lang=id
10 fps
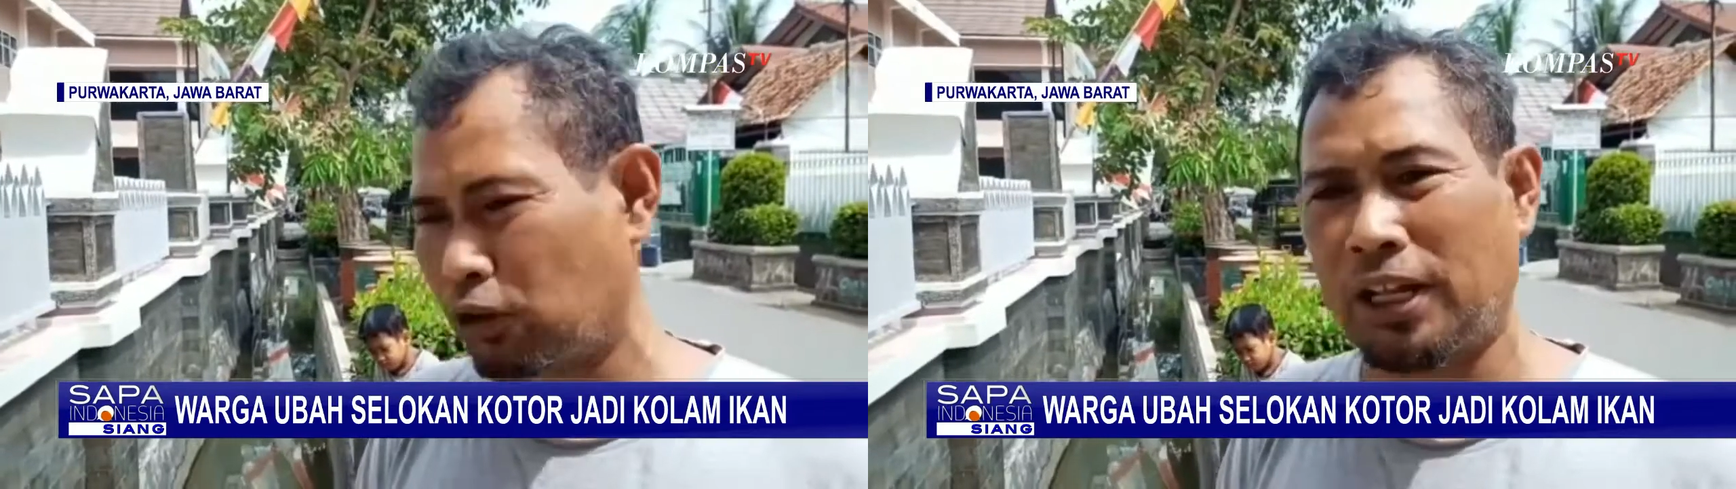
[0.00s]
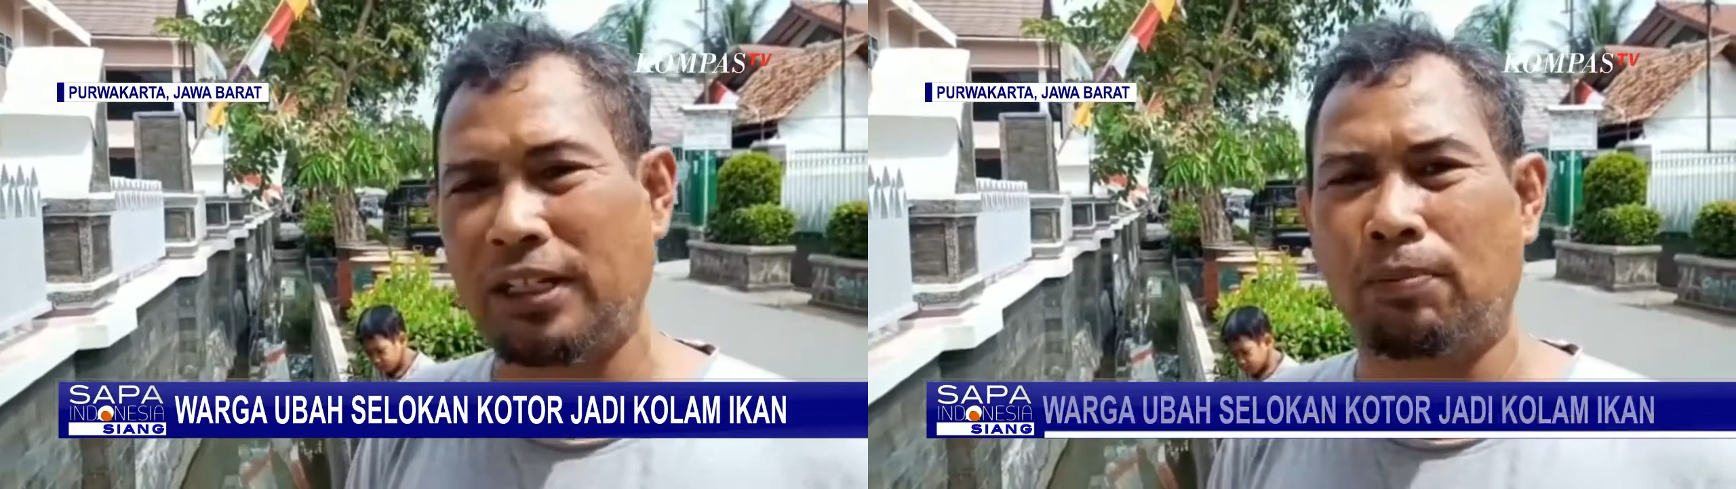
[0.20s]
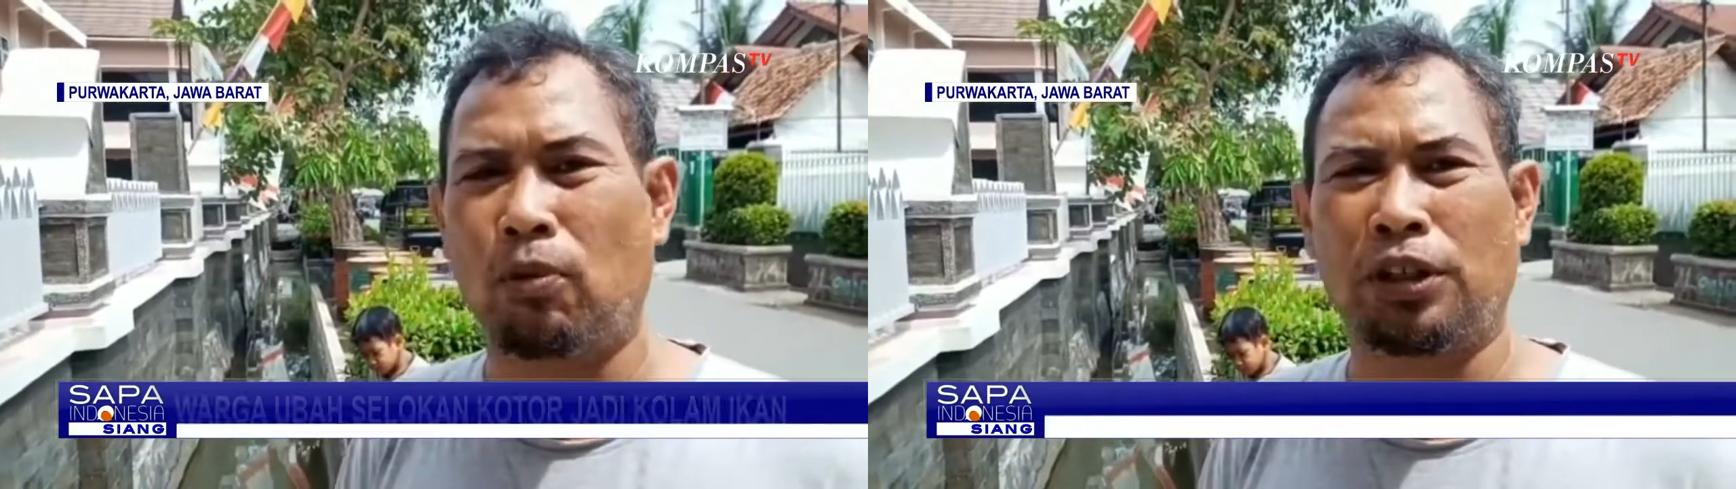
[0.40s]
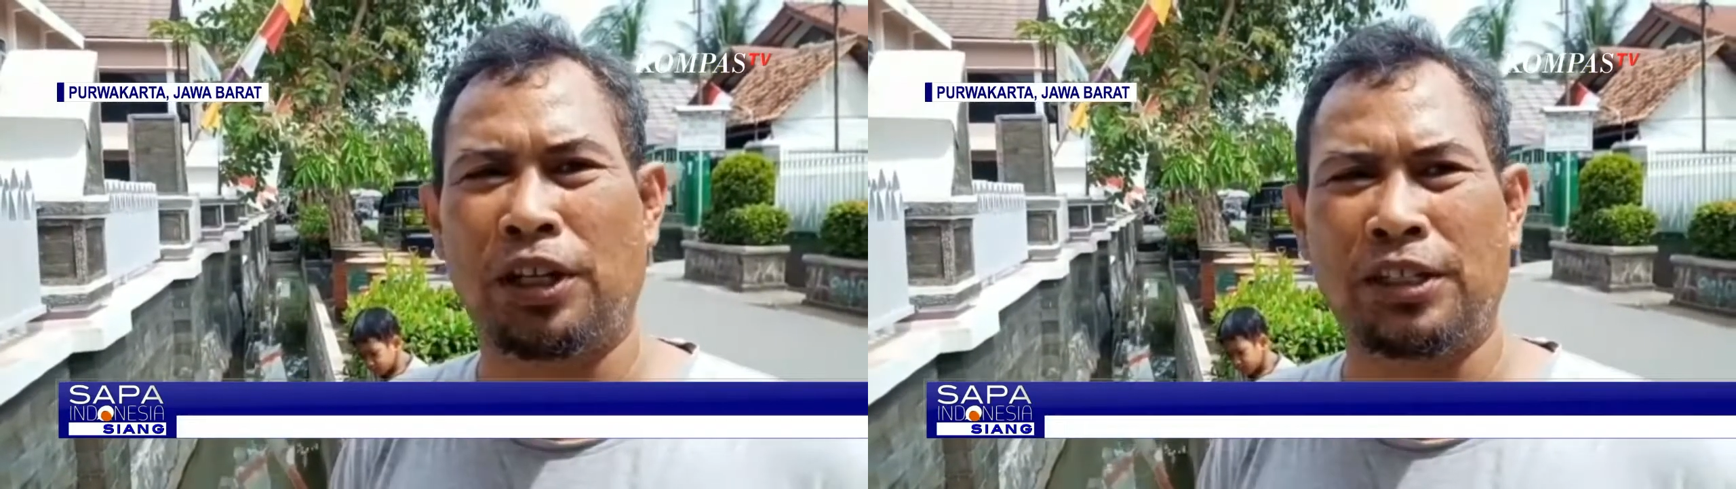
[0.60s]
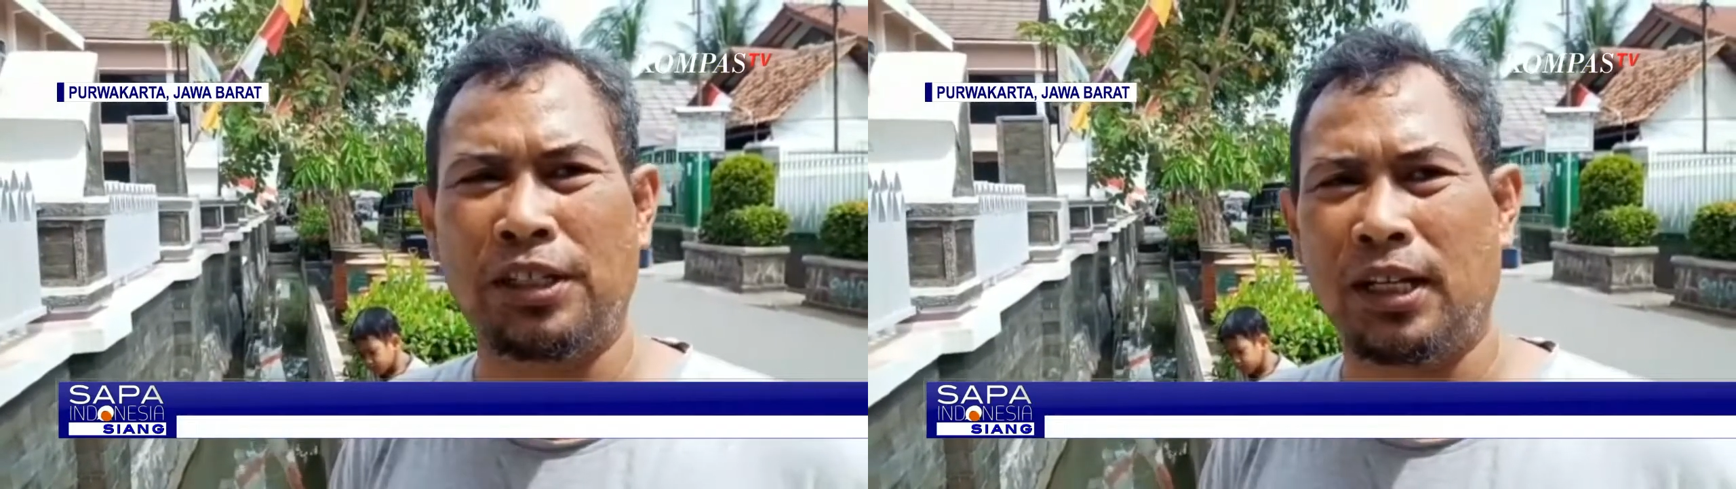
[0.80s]

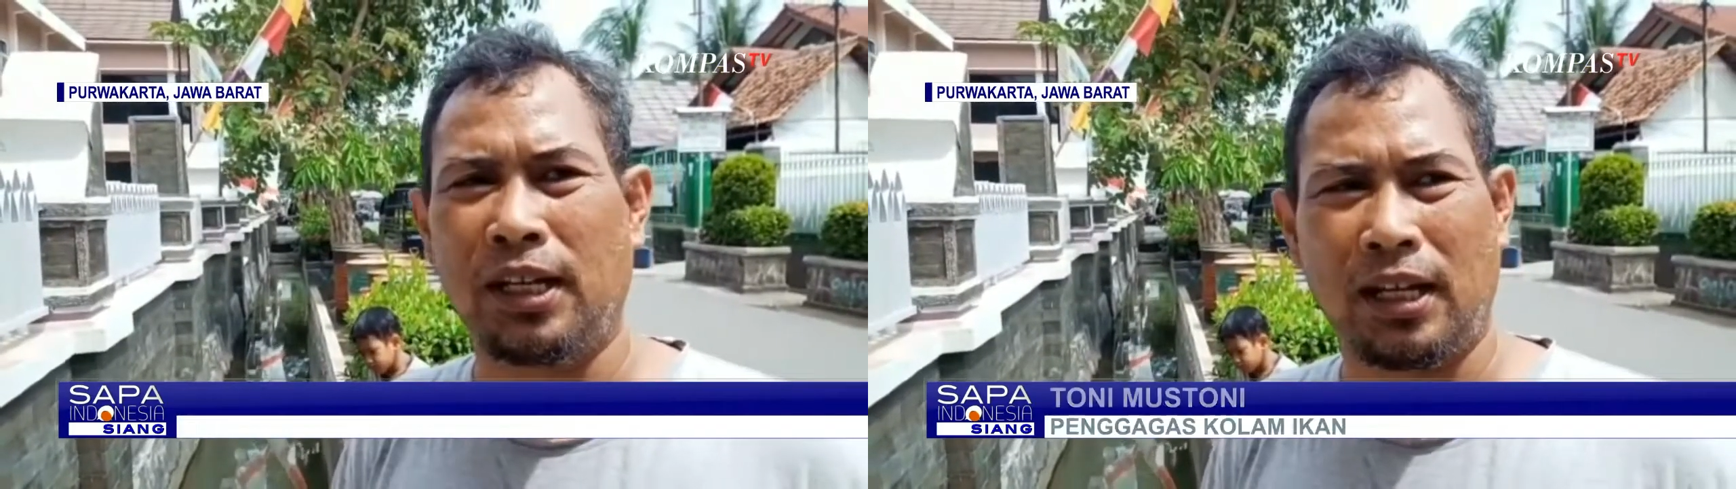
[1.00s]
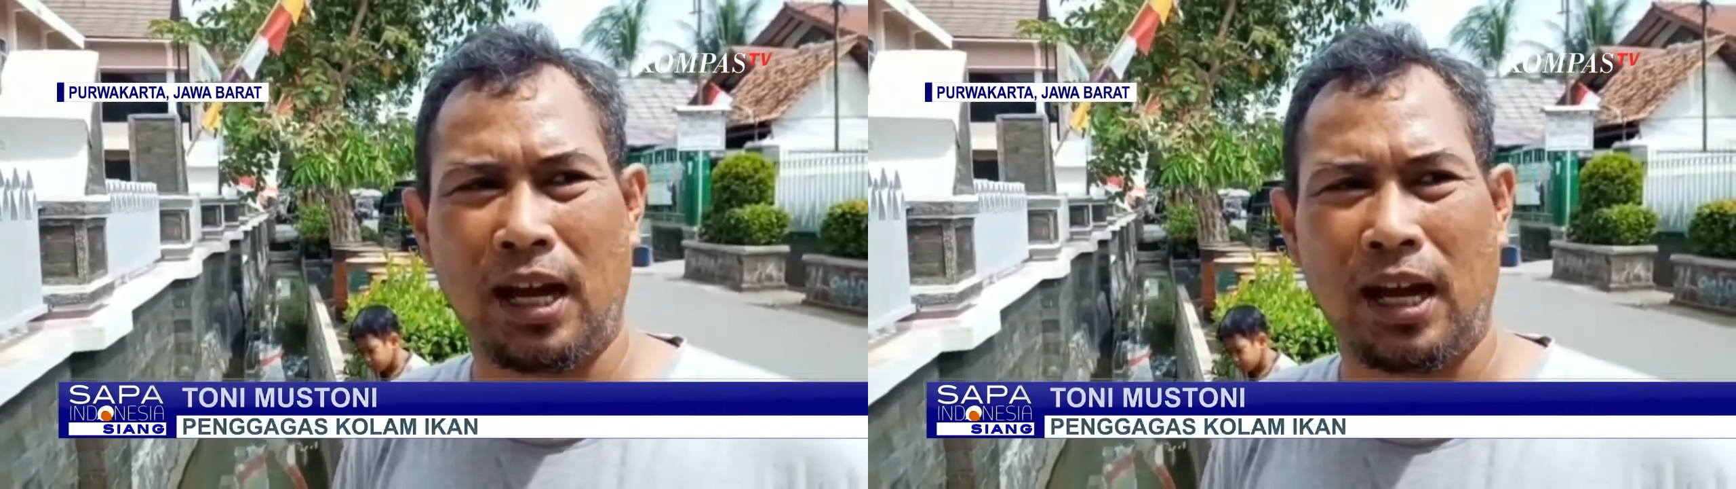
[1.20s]
potensi-potensi